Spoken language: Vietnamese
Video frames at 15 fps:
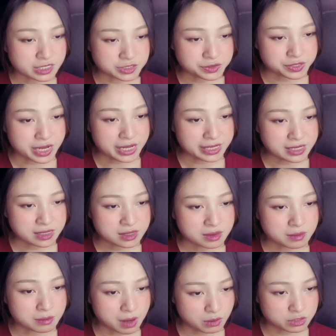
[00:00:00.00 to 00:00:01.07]
dưới đáy
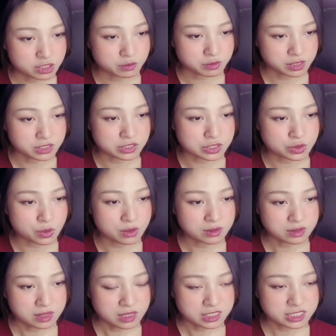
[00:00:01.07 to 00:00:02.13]
mau chóng nhìn xuống
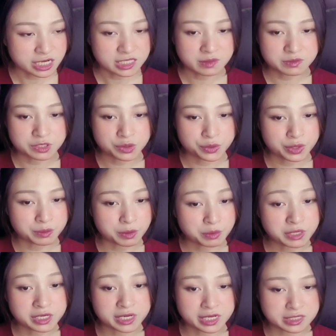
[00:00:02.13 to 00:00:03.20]
trái tim trương huyền bỗng
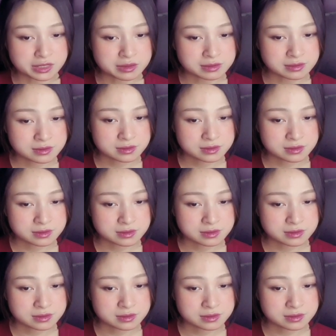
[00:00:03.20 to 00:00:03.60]
nhiên nhảy rực